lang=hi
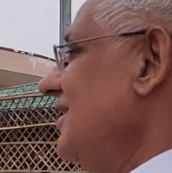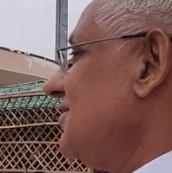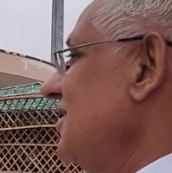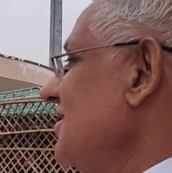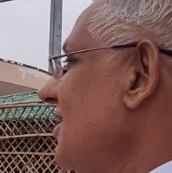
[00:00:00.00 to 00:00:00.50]

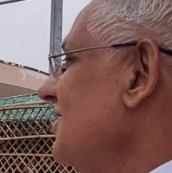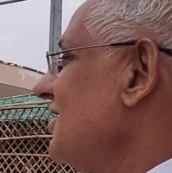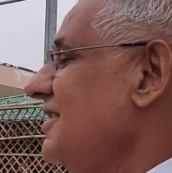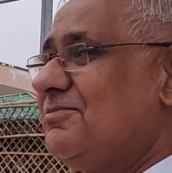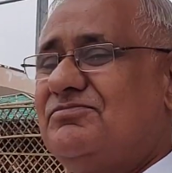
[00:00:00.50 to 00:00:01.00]
नितिन
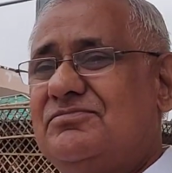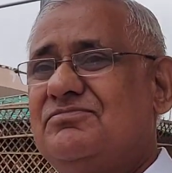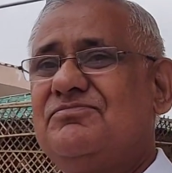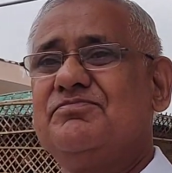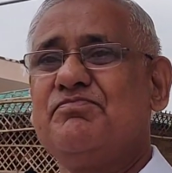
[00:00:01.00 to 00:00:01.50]

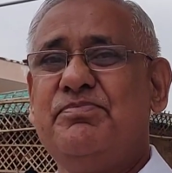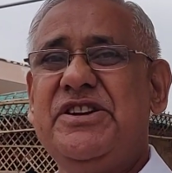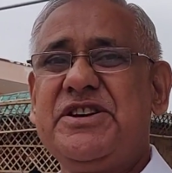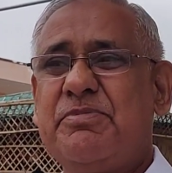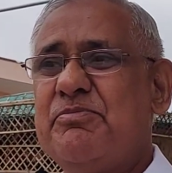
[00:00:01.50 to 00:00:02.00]
गडकरी
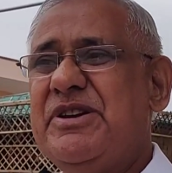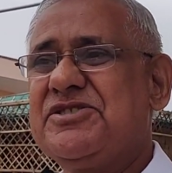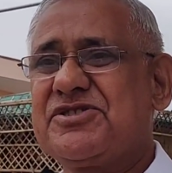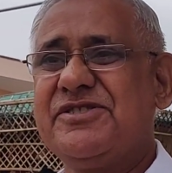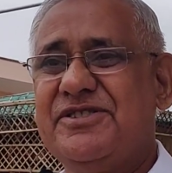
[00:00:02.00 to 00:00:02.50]
बीजेपी
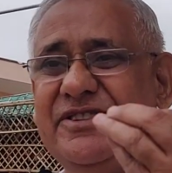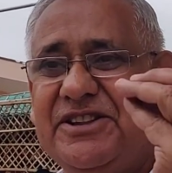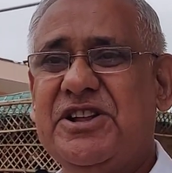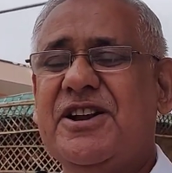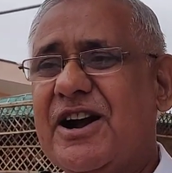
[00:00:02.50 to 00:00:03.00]
मीन्स
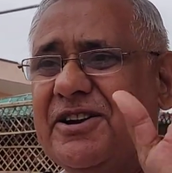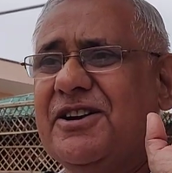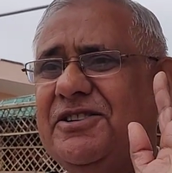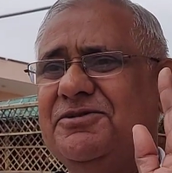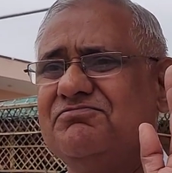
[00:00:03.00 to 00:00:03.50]
नितिन
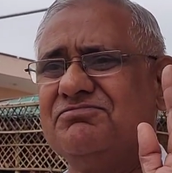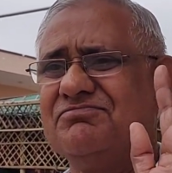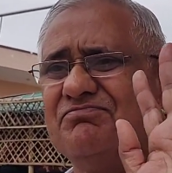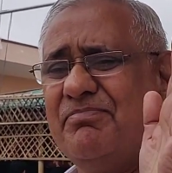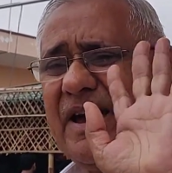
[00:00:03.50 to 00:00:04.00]

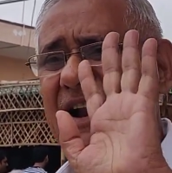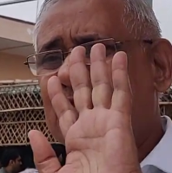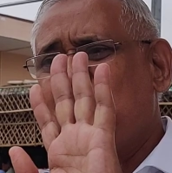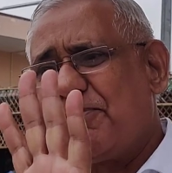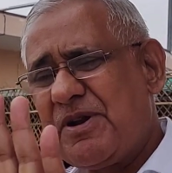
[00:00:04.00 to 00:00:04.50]
गडकरी yes. मेरा
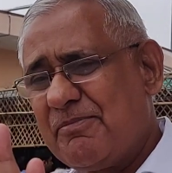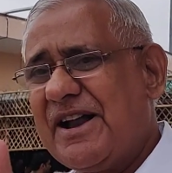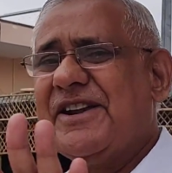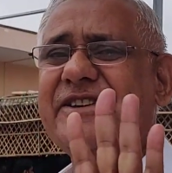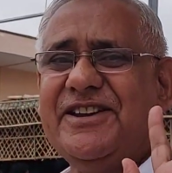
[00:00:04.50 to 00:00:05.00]
तो अपना
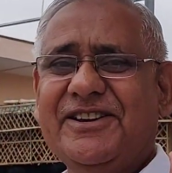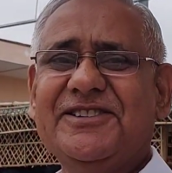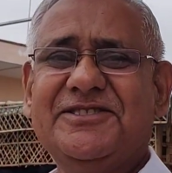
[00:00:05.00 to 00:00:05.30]
मानना ये